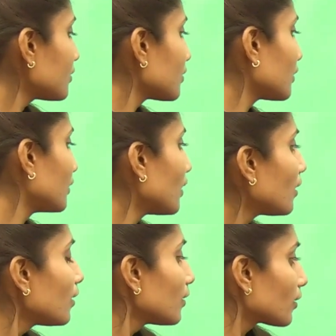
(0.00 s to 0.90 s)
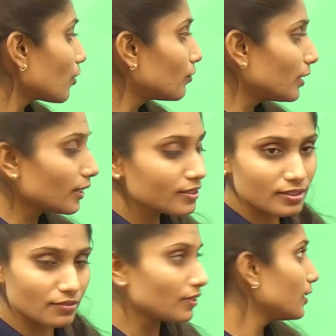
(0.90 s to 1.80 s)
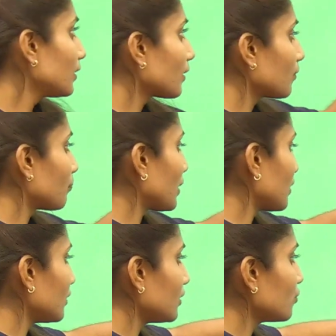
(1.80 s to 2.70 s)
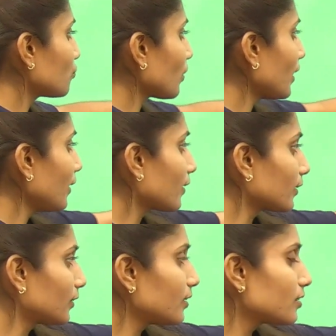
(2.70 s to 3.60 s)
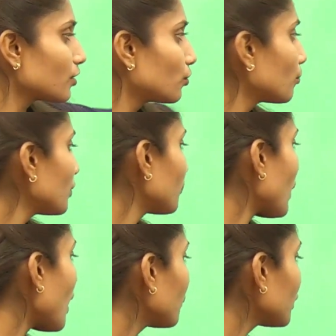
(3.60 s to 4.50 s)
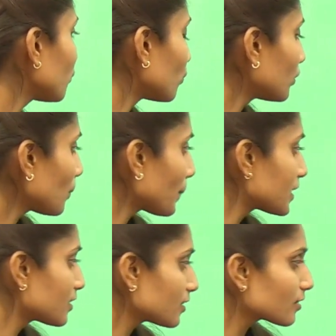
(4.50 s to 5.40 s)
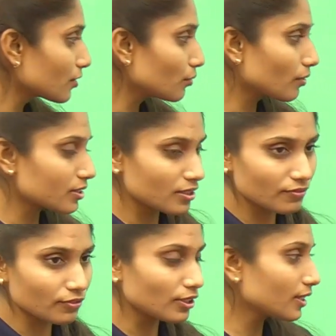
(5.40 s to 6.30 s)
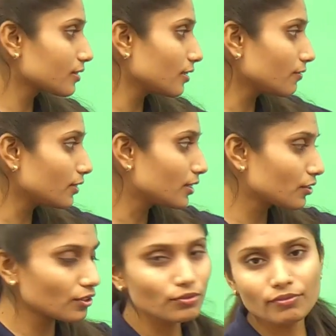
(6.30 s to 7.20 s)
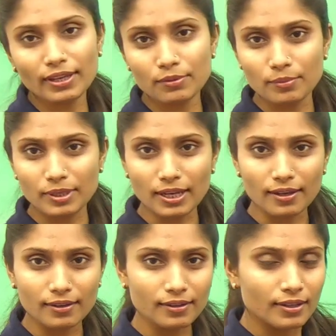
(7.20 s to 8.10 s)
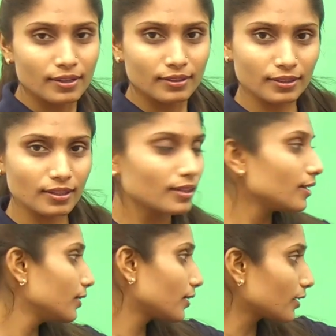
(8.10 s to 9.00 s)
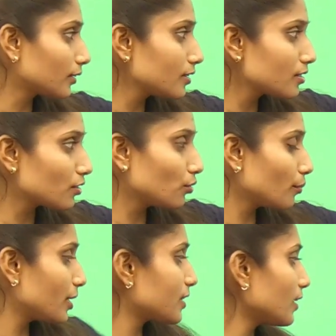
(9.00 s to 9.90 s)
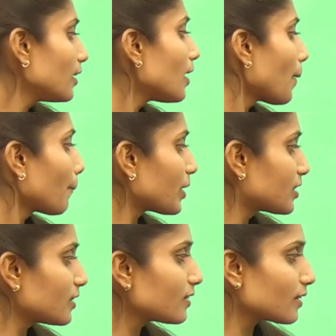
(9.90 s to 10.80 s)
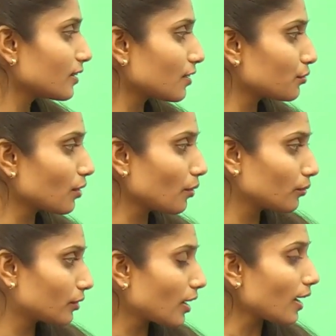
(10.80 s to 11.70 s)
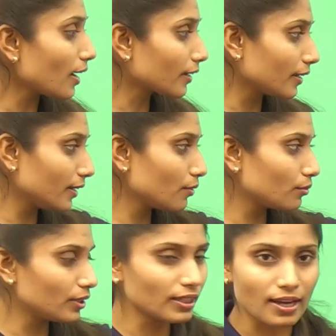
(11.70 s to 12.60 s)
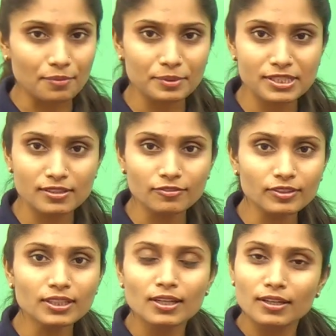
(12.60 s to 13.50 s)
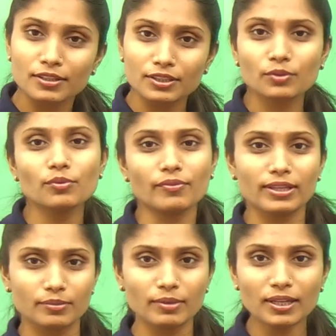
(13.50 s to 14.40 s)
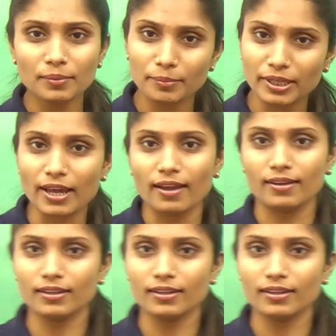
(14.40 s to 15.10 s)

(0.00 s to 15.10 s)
नदियां का उल्लेख सिर्फ इन एक इन जो है इकतीस नदियों में आपकी टोटल पच्चीस नदियों का सिर्फ उल्लेख सिर्फ ऋग्वेद में मिला है ठीक है इन इकतीस नदियों में से पच्चीस नदियां जो है उनका अकेले उल्लेख आपके सिर्फ ऋग्वेद में मिला है